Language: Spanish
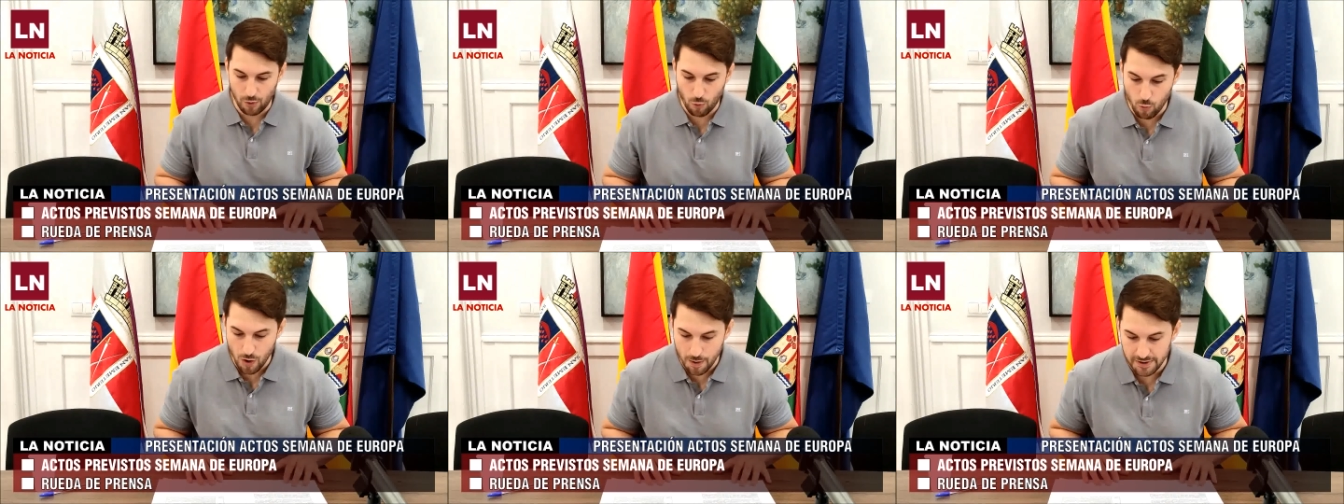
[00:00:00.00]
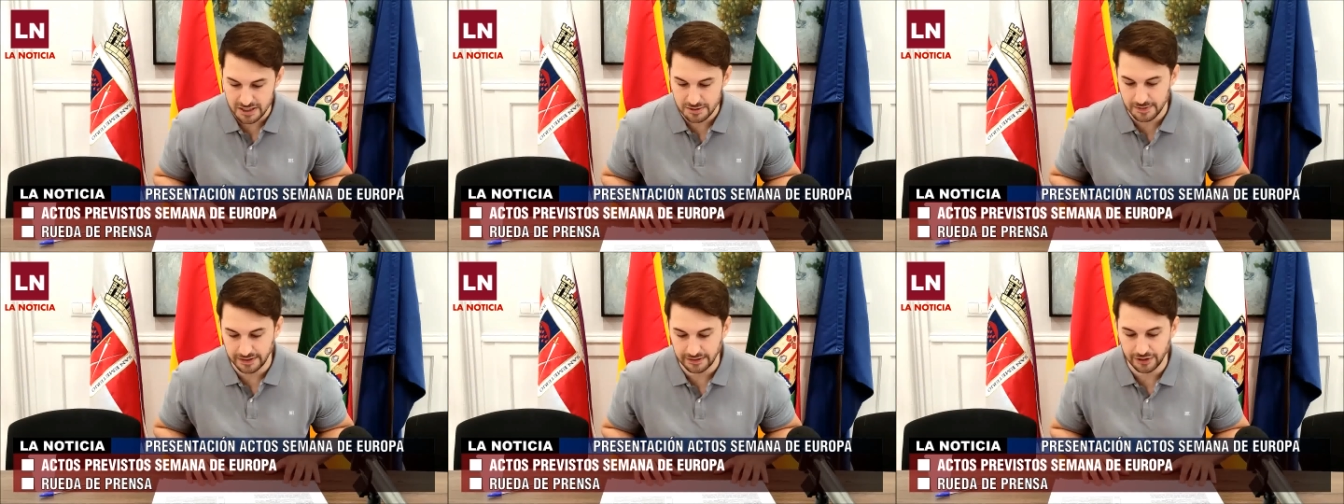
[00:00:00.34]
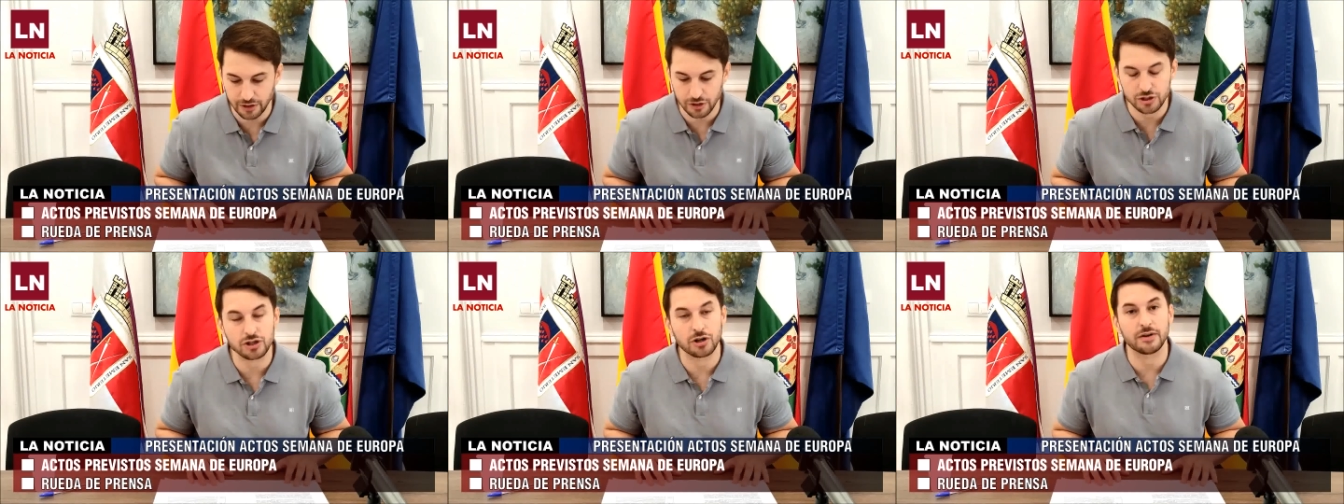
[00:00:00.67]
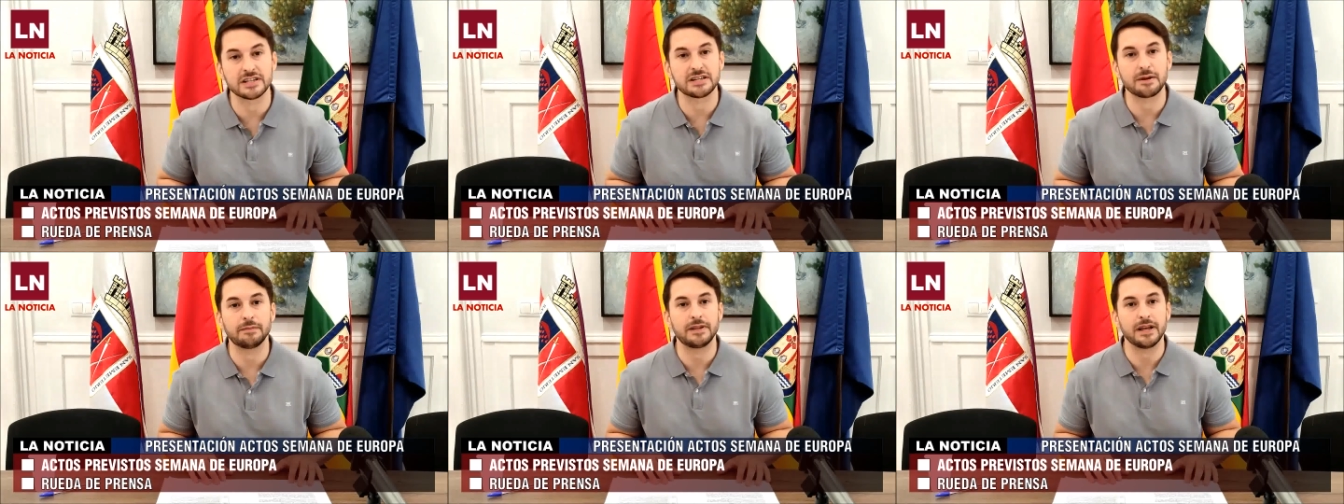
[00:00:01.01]
jueves 28
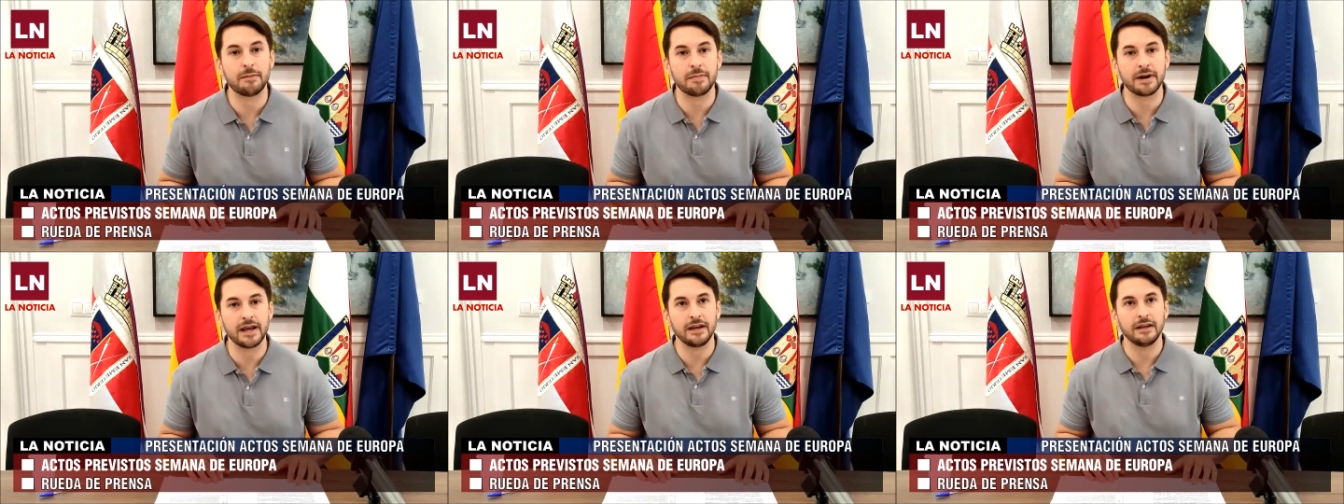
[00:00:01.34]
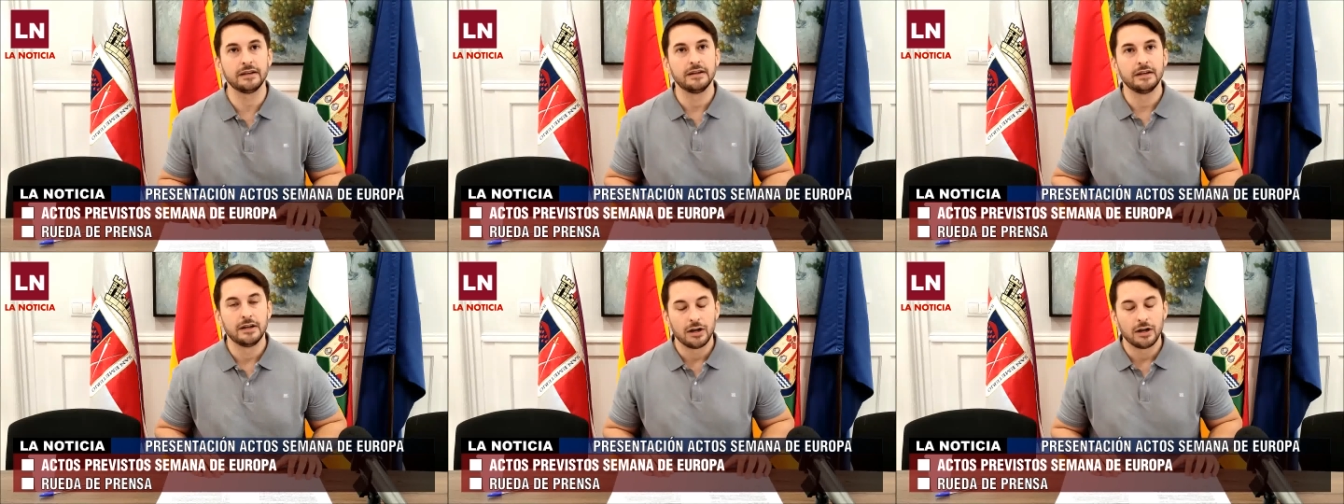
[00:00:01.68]
de septiembre